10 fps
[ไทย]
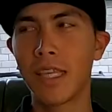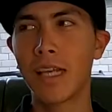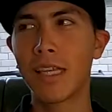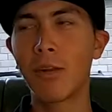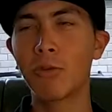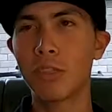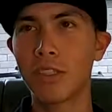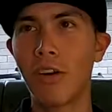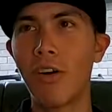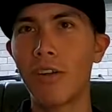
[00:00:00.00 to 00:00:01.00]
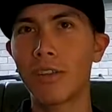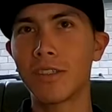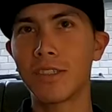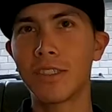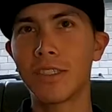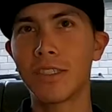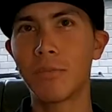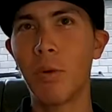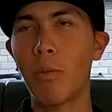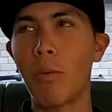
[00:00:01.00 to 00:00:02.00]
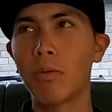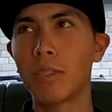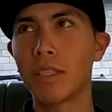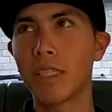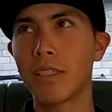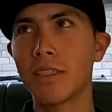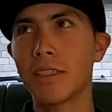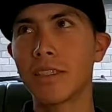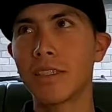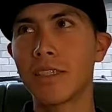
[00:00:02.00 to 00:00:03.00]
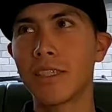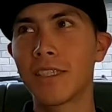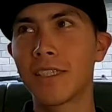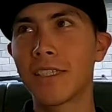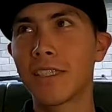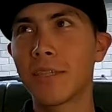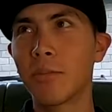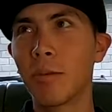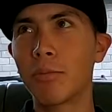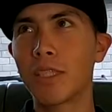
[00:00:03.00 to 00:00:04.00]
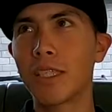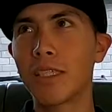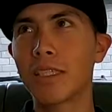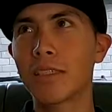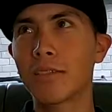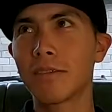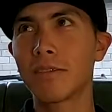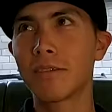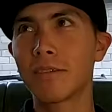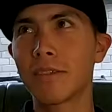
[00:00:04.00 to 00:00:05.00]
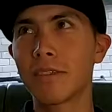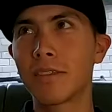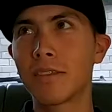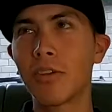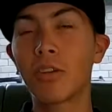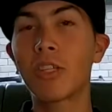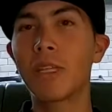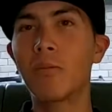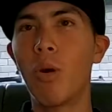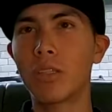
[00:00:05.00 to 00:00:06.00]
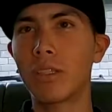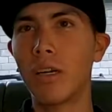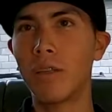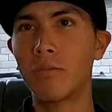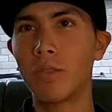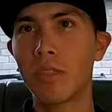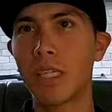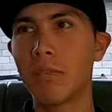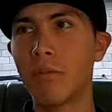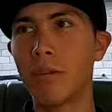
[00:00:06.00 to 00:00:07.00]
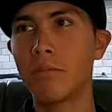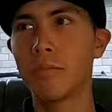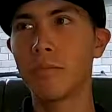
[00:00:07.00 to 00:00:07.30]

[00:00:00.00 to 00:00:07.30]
ถ้าถ้ารู้สึกท้อเรา ผมผมจะคิด ผมจะคิดต้องต้องคิดบวกตลอดต้องคิดแบบ